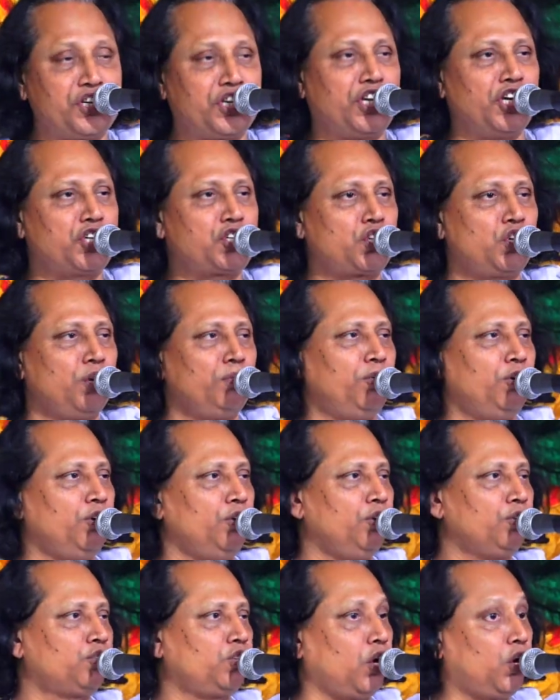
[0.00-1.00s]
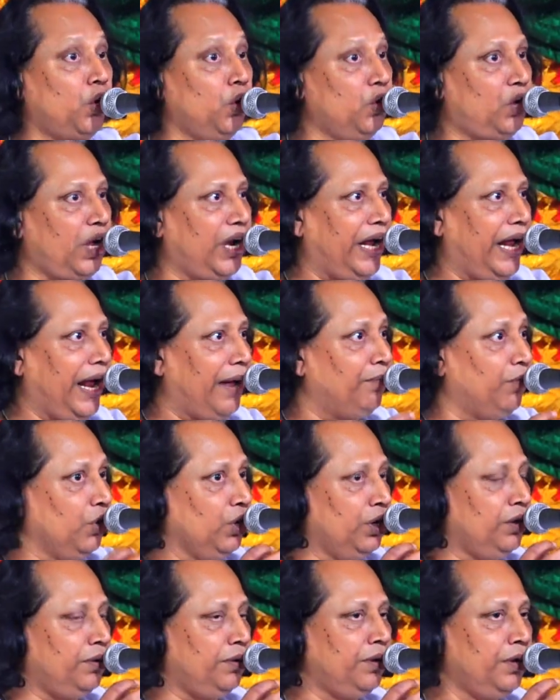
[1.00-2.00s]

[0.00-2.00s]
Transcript: জিজ্ঞেস করব তখনকার এমন